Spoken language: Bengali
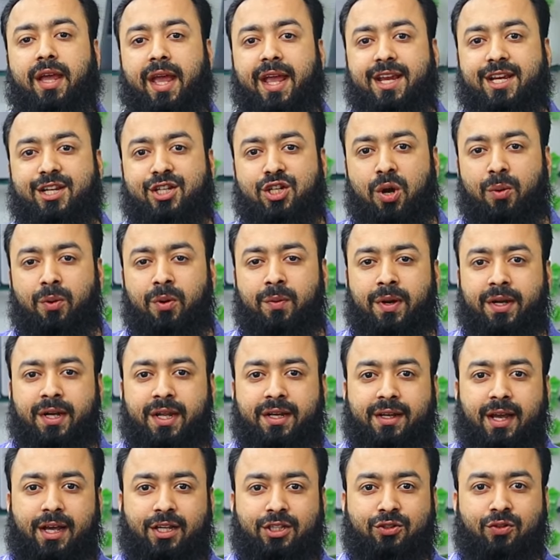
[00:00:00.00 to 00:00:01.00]
এই
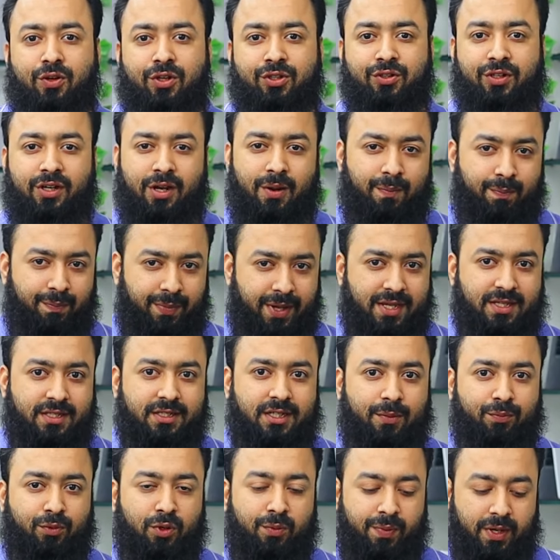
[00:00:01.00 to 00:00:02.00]
সমমানে কাজ করার জন্য একটা বেস্ট
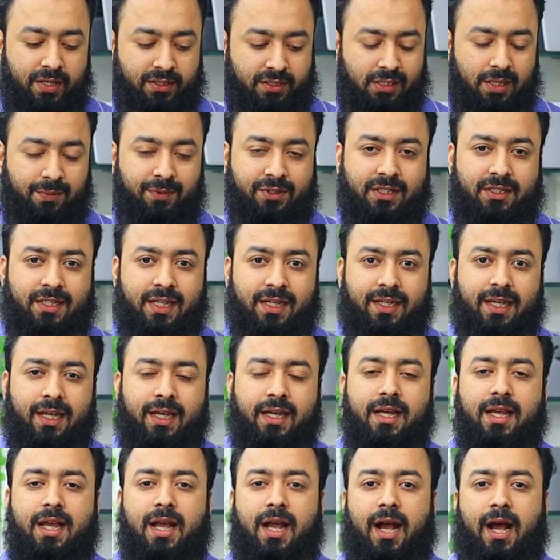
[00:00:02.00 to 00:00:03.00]
ল্যাপটপ পাচ্ছেন আমাদের থেকে
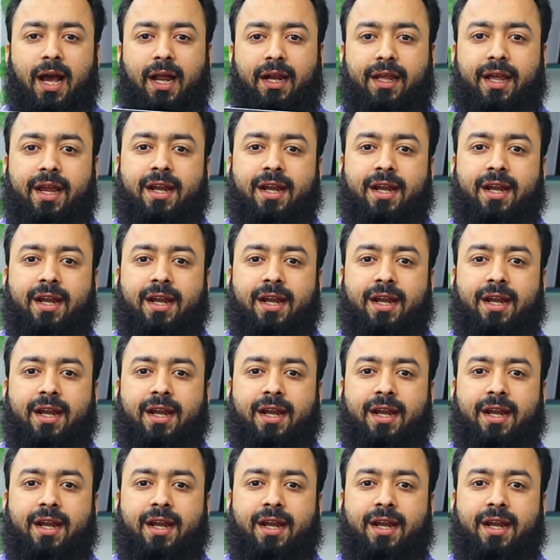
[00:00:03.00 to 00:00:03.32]
আর